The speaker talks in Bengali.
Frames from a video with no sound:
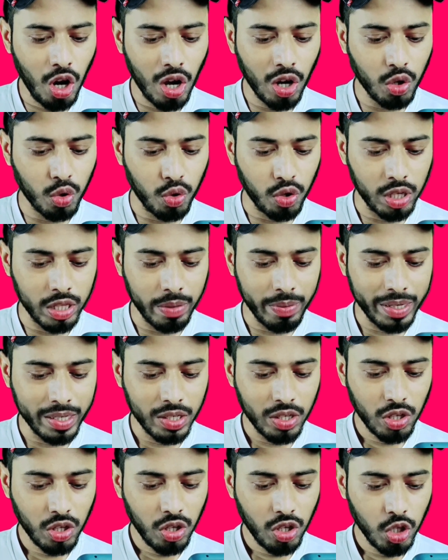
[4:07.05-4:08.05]
লক করে
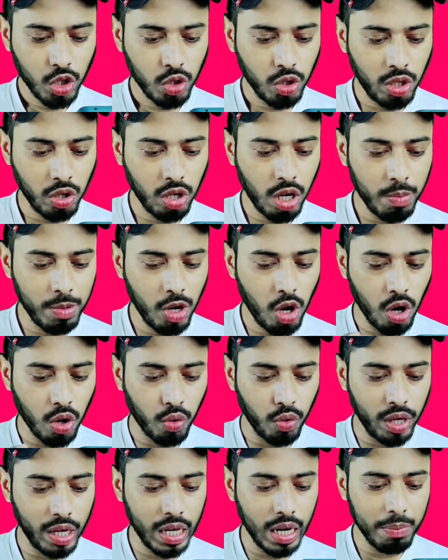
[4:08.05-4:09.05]
দেবেন তো দেখুন আমি
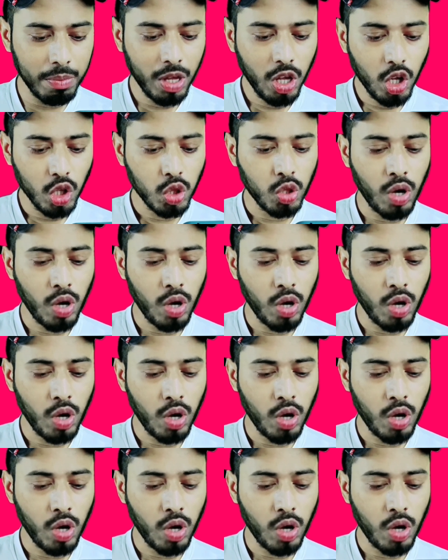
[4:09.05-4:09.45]
লক করে দিলাম